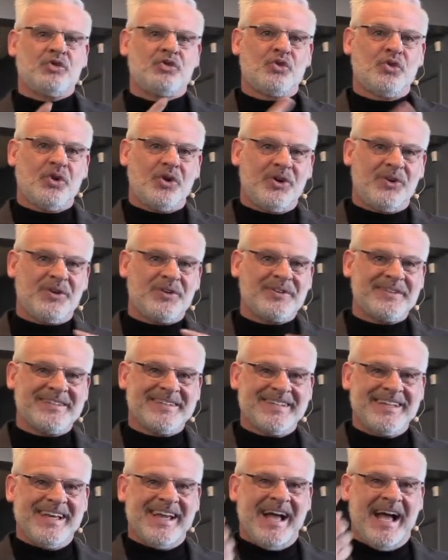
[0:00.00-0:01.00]

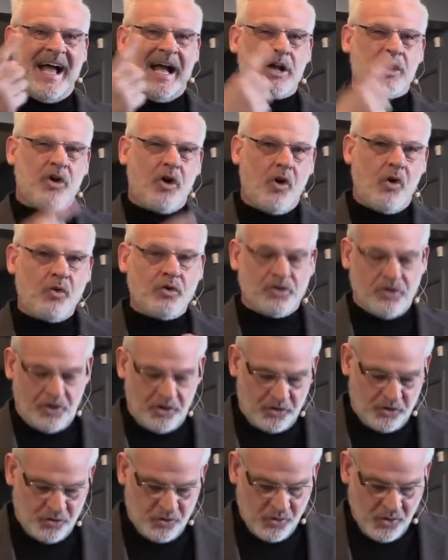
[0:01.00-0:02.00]
tourne à
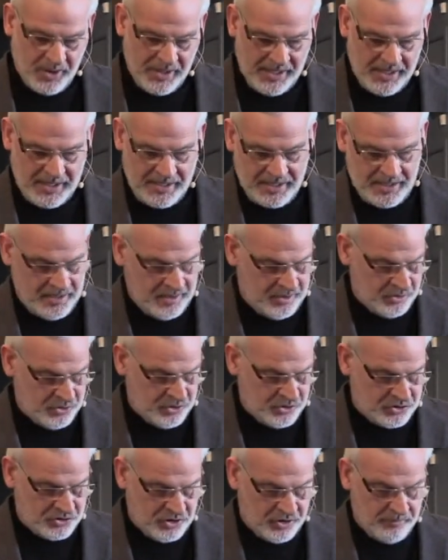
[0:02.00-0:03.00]
contre-courant
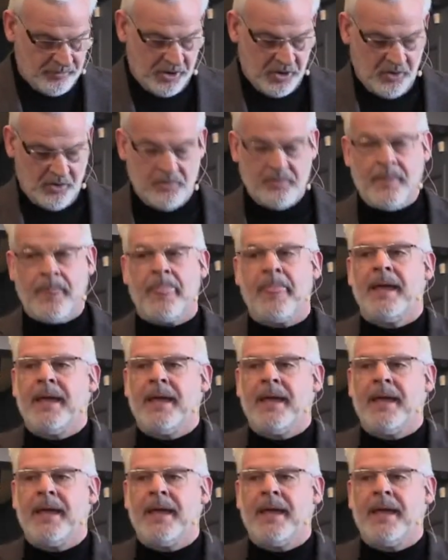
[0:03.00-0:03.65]
de ce monde,